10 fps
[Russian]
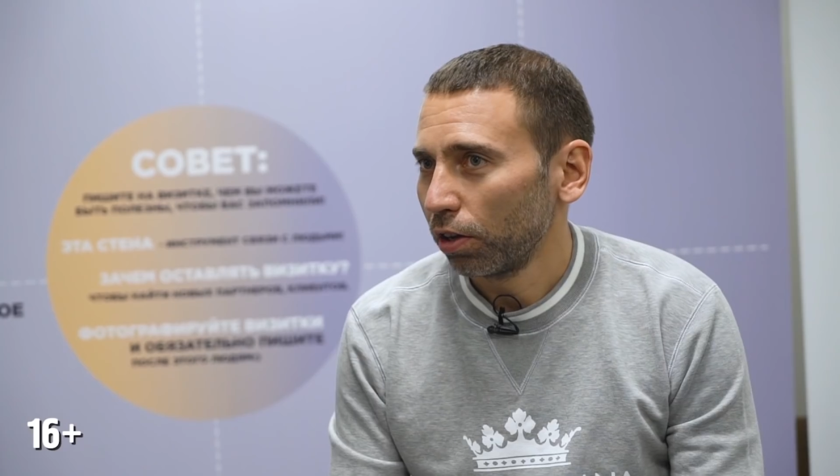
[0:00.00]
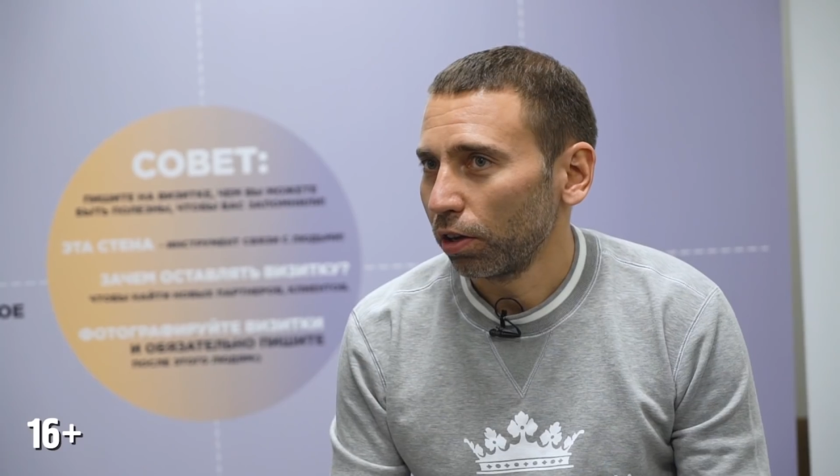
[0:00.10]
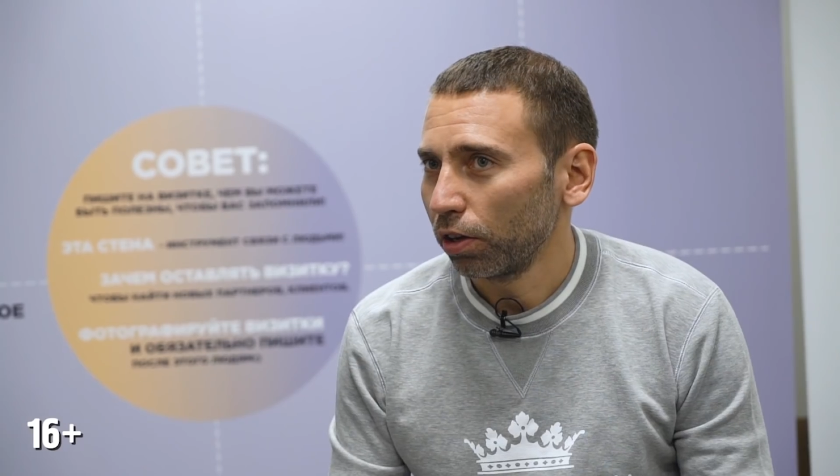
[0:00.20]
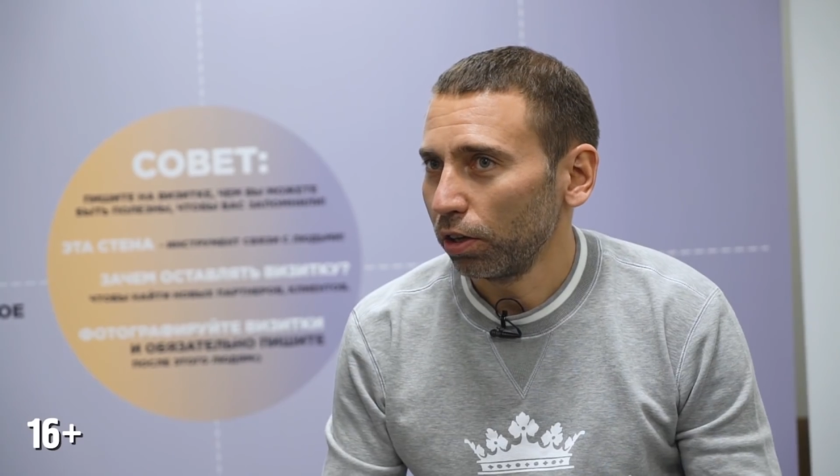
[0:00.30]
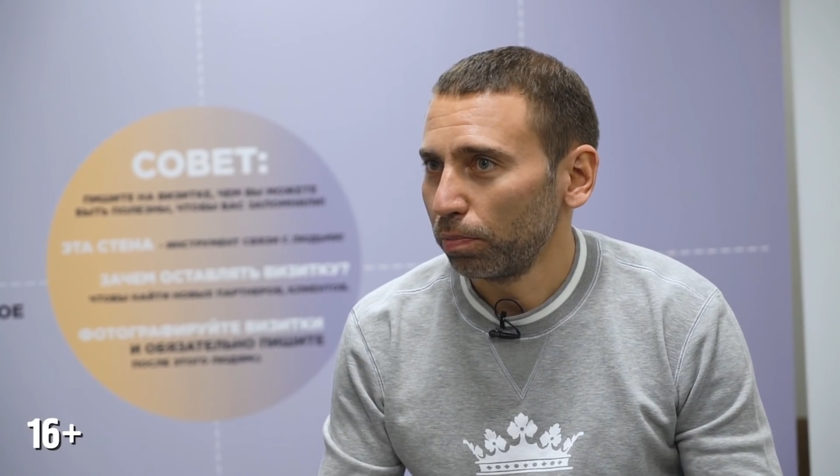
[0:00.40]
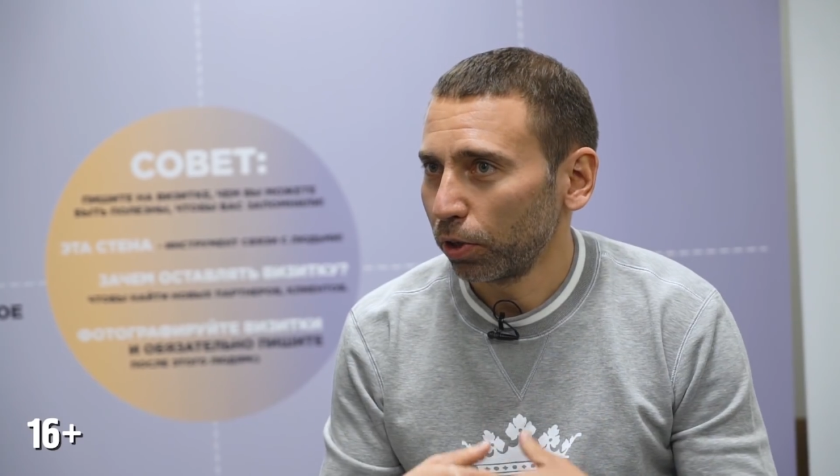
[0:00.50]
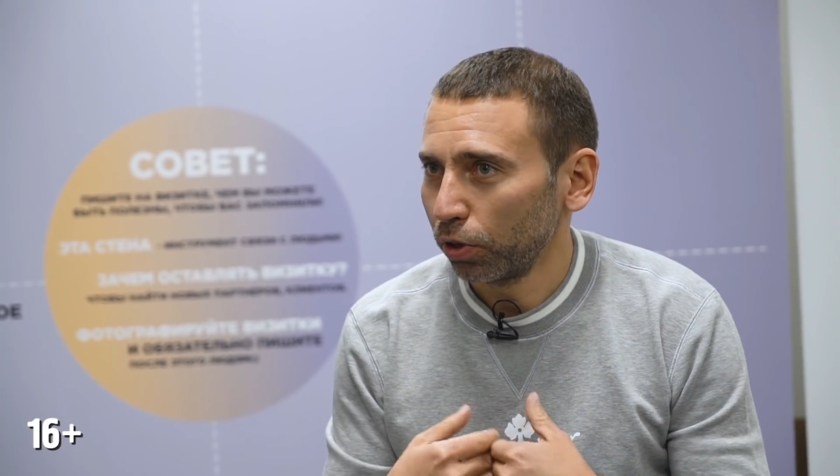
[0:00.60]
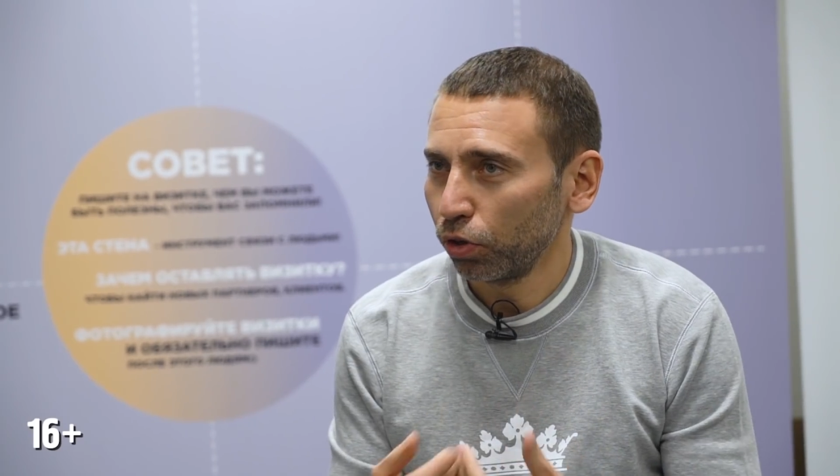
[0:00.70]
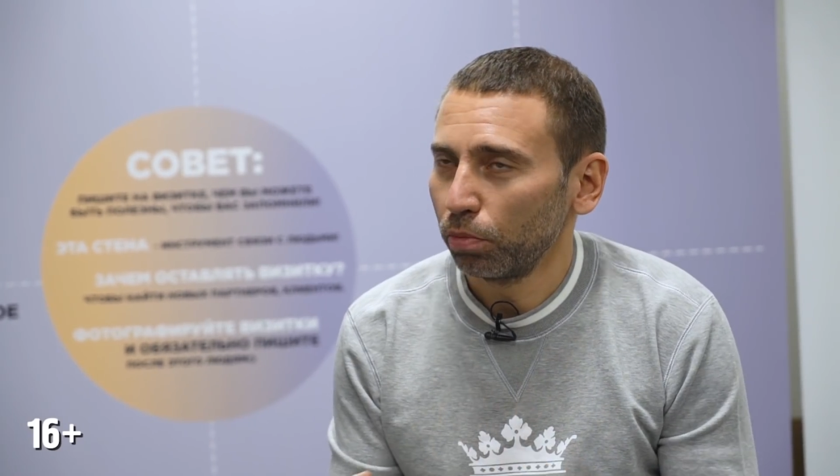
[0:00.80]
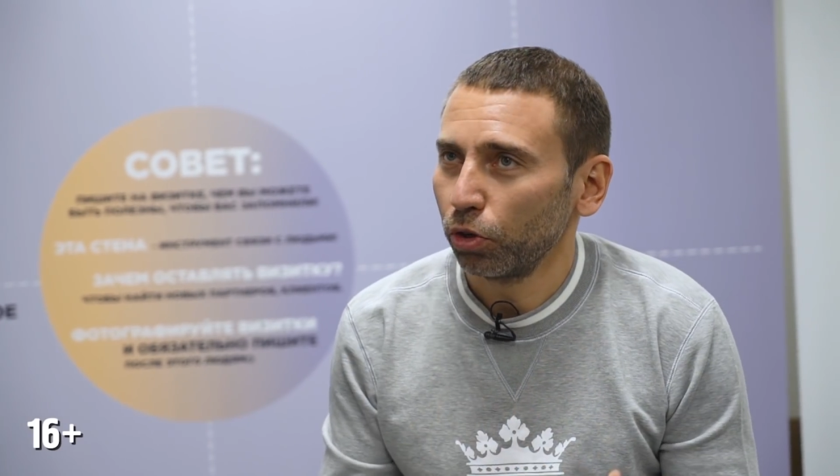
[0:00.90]
э, и
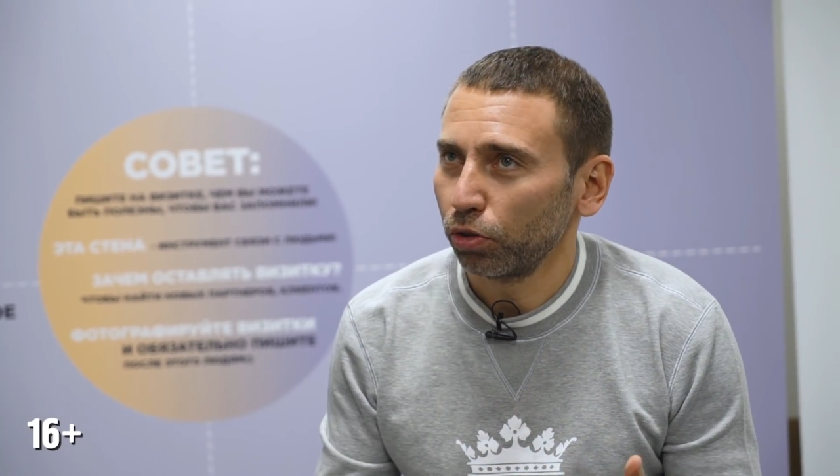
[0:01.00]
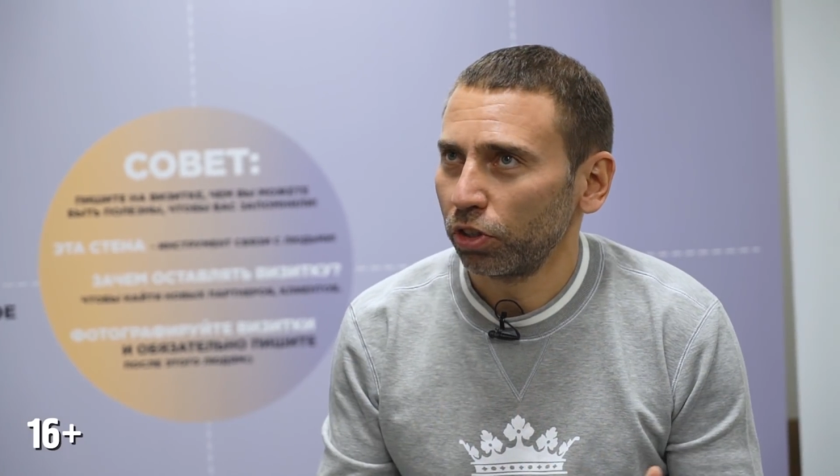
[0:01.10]
продаем это.